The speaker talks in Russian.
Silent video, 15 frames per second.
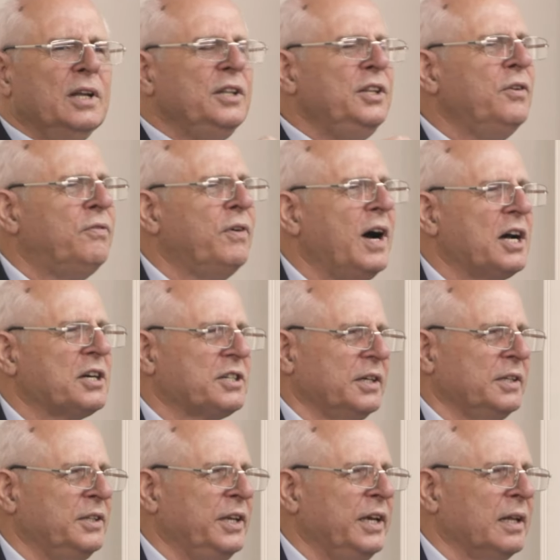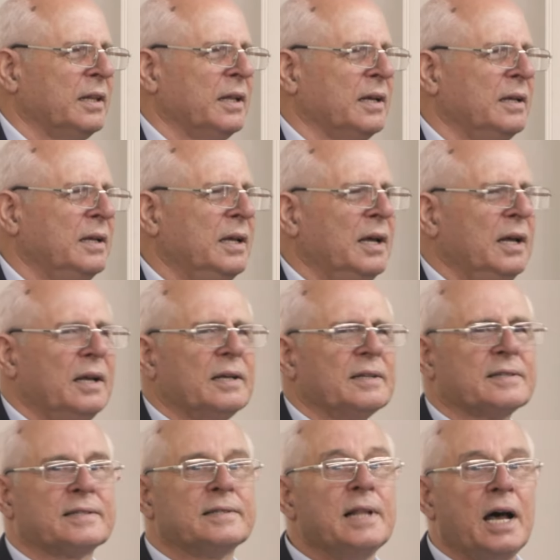не ваше дело
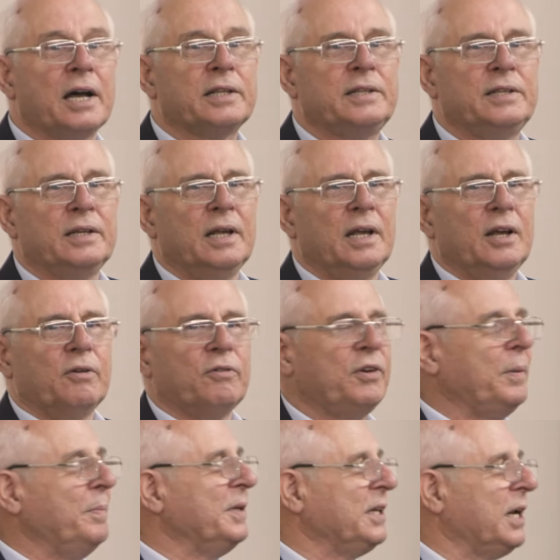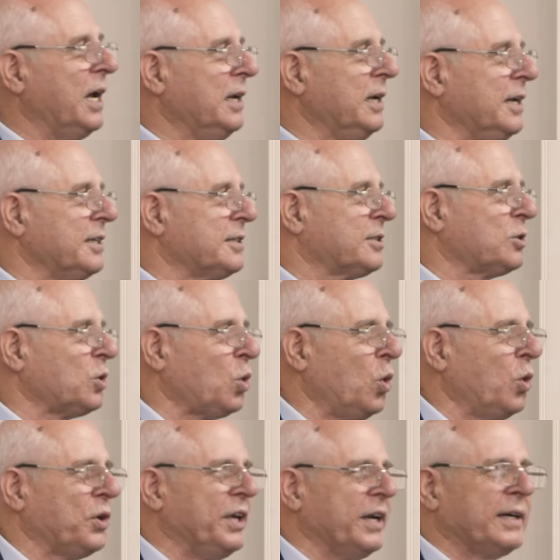знать времена или
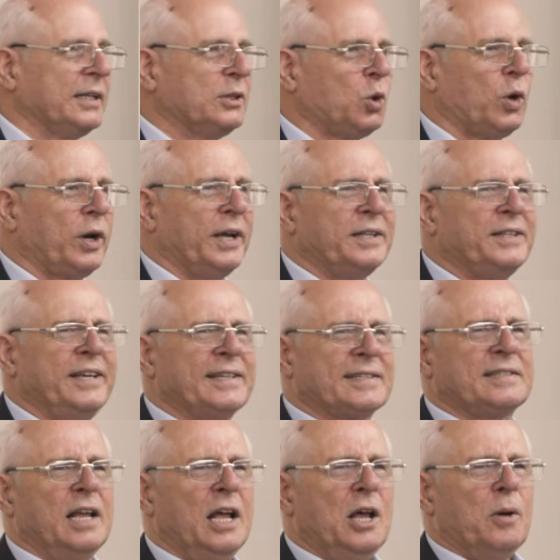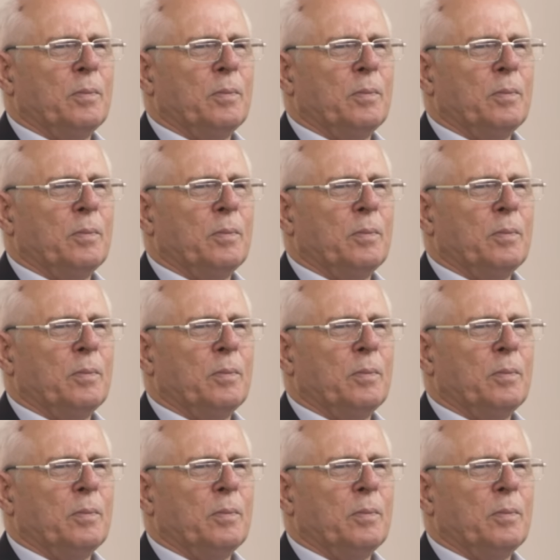сроки, которые Отец